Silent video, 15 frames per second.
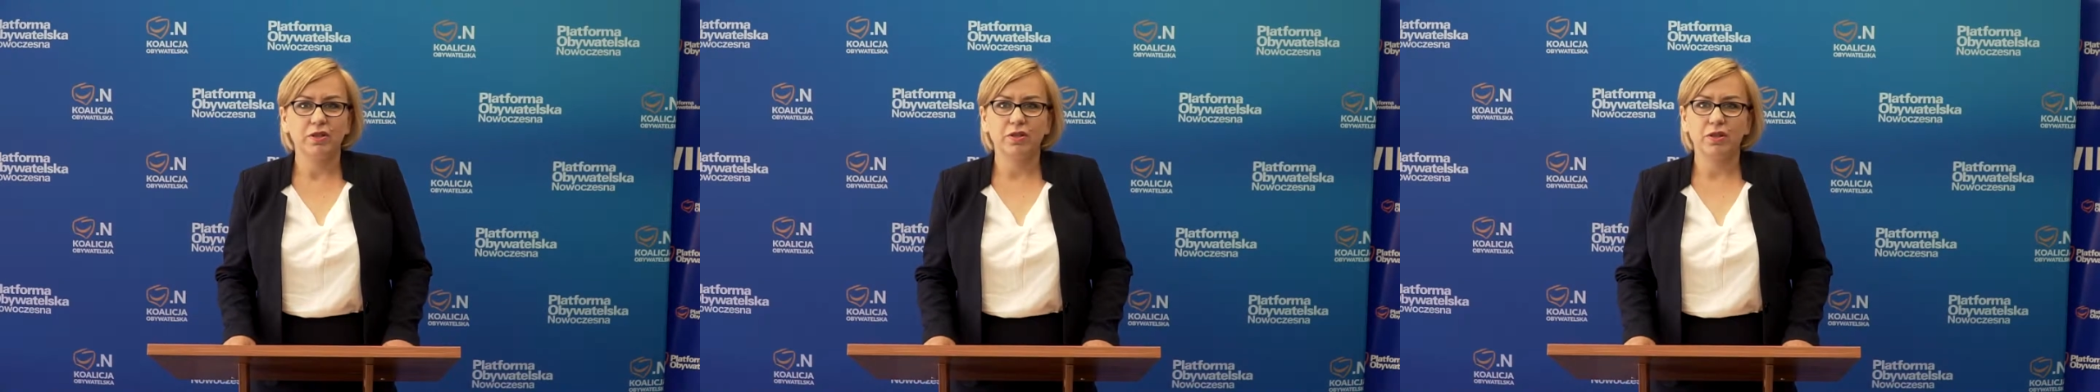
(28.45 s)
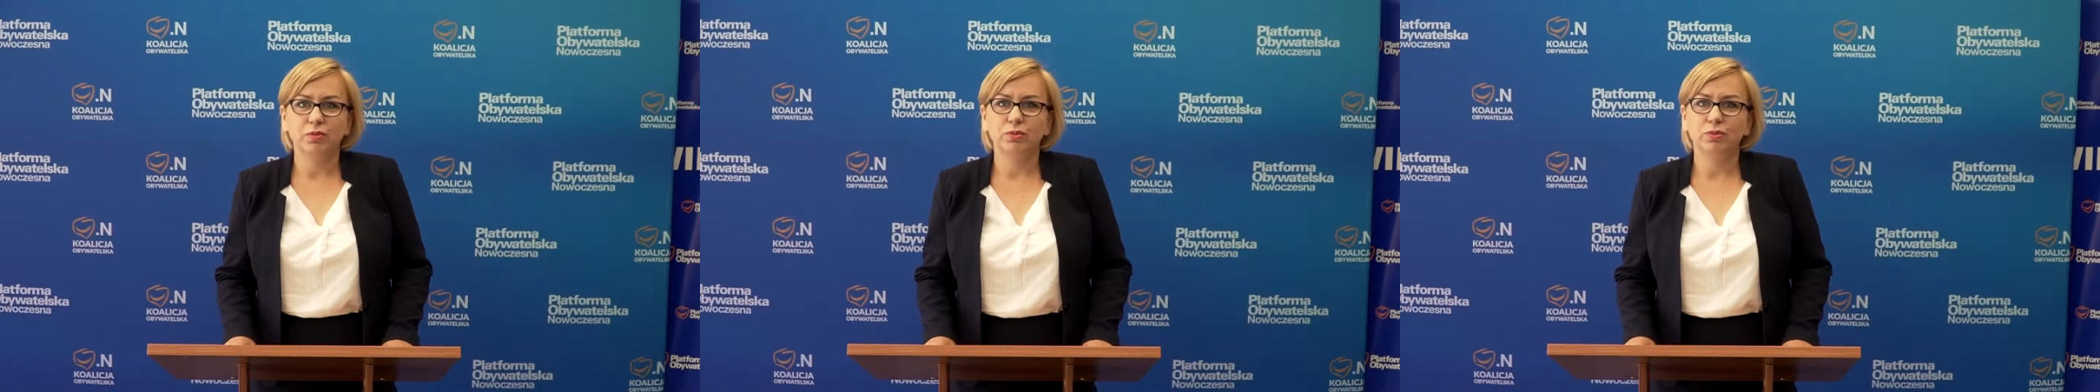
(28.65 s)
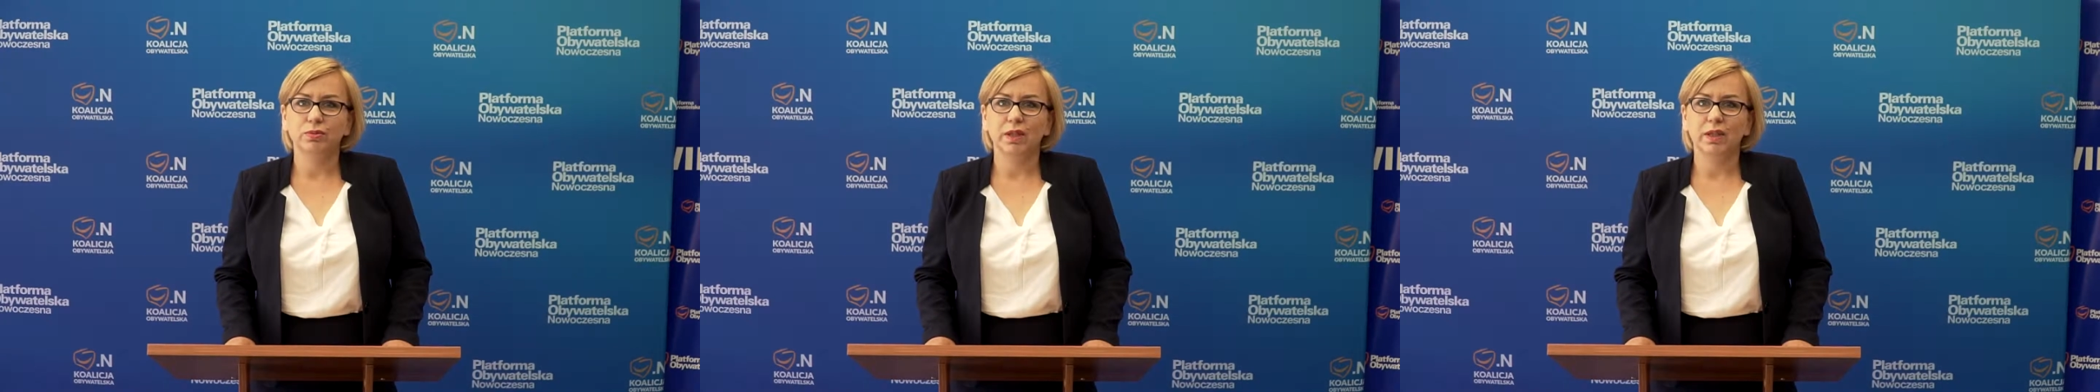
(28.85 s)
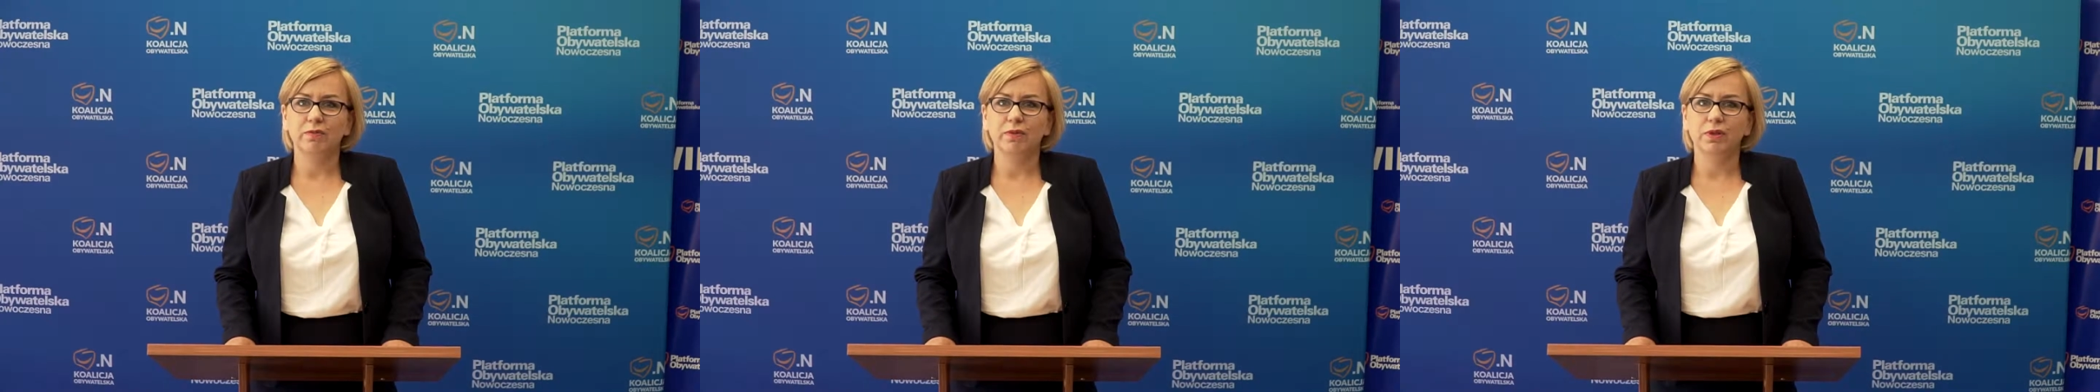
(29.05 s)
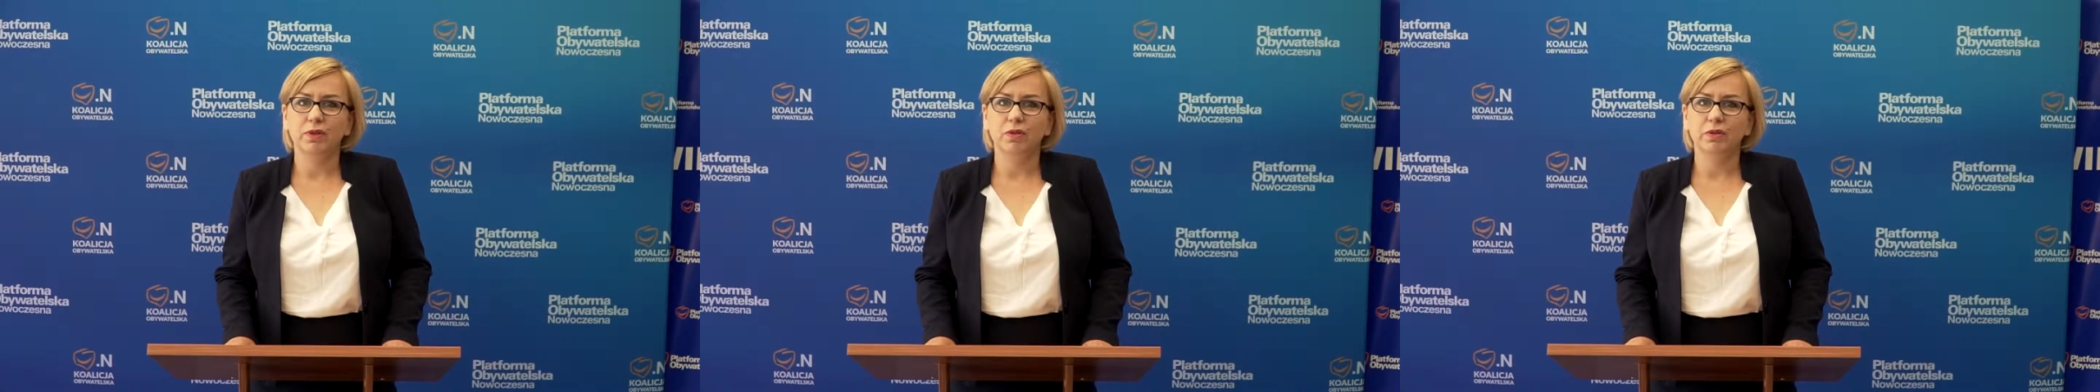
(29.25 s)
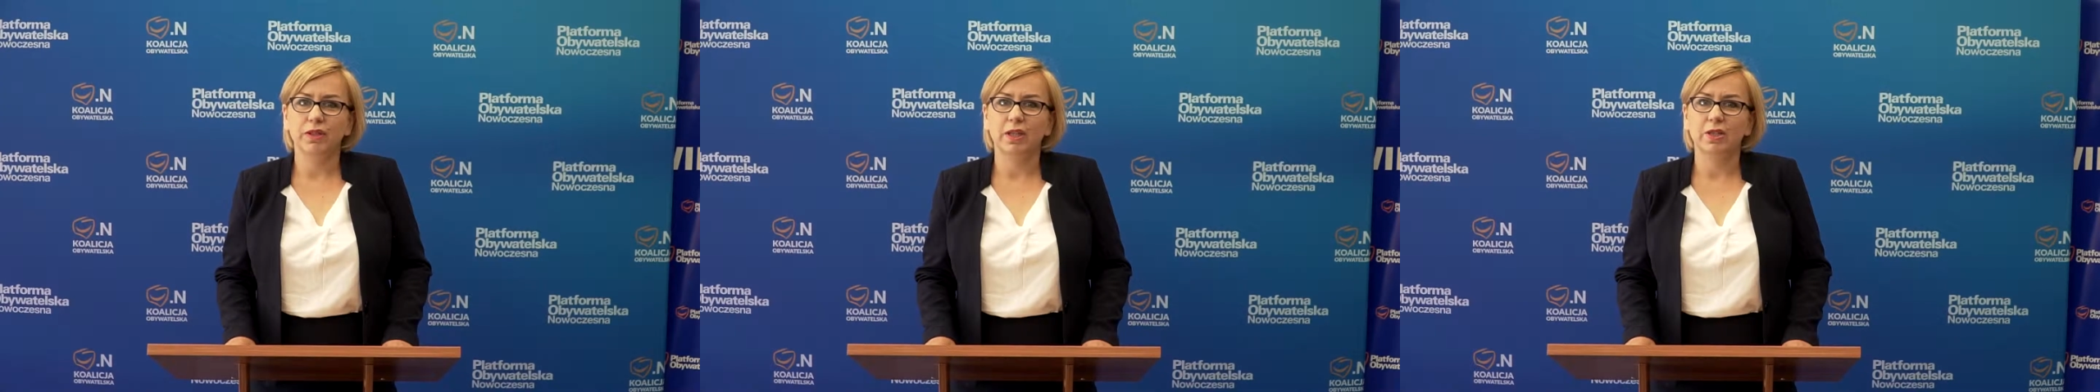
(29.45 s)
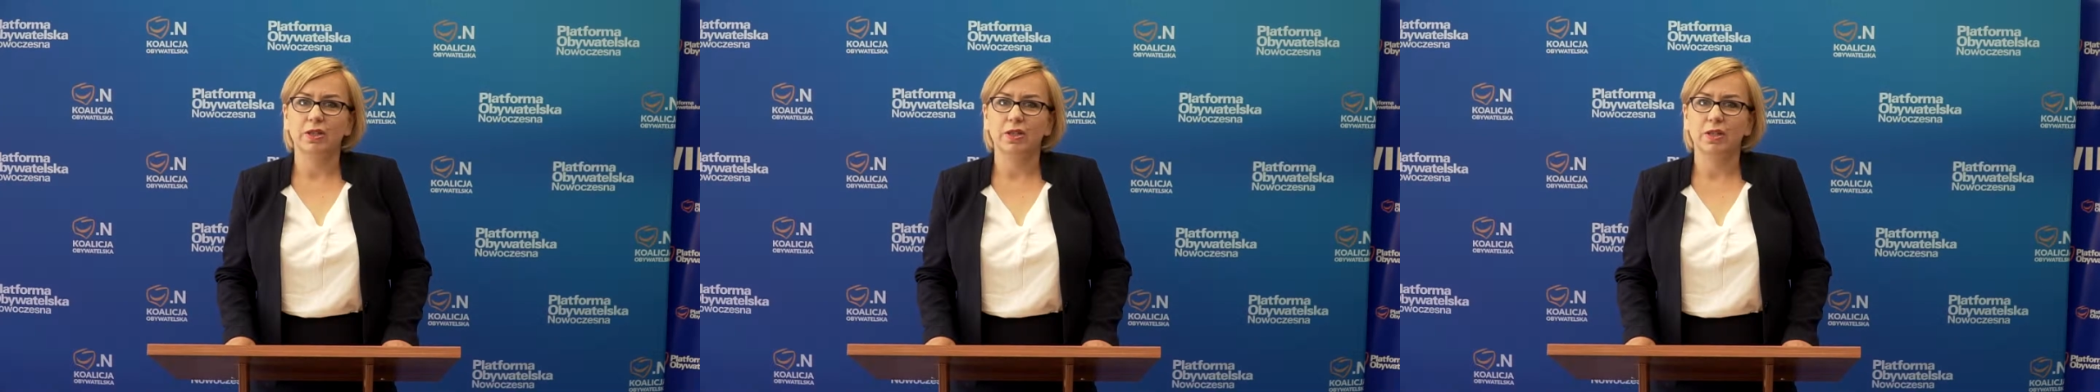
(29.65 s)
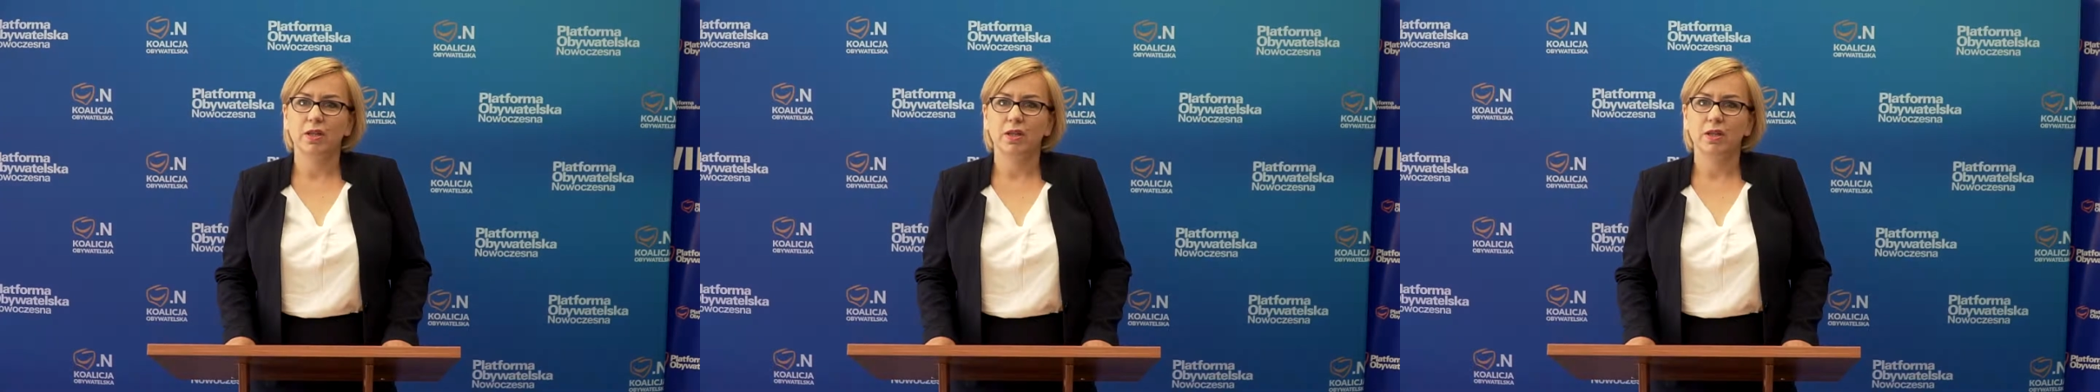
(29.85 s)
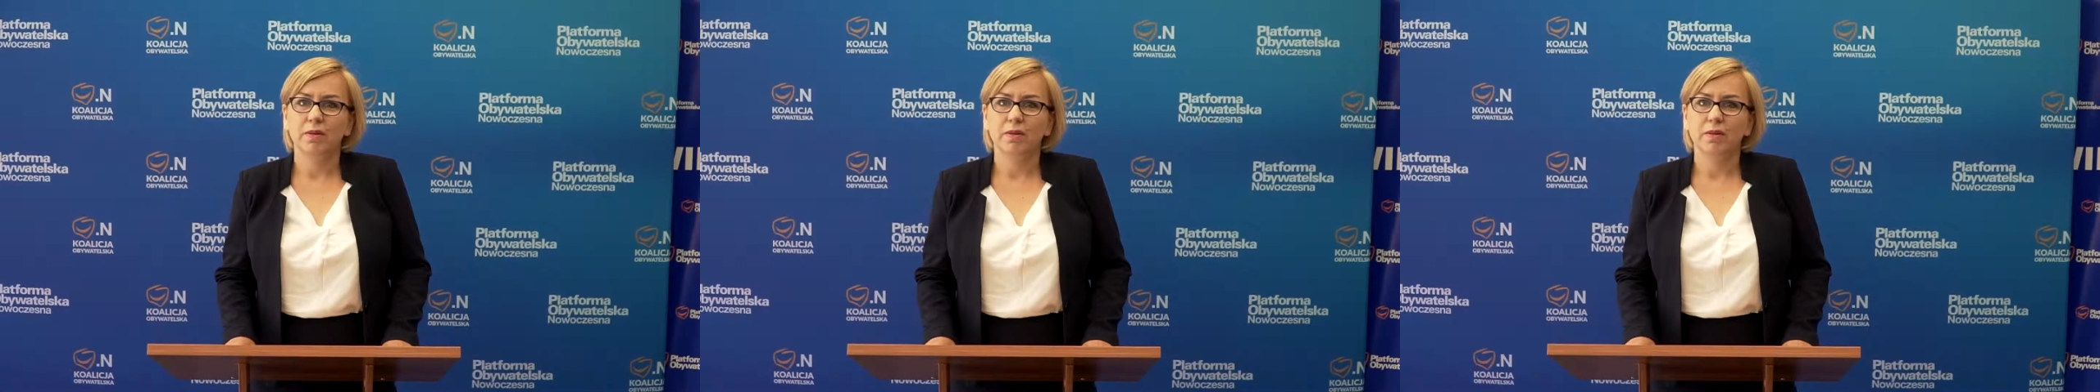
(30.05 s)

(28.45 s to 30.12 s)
chciał tutaj wykonać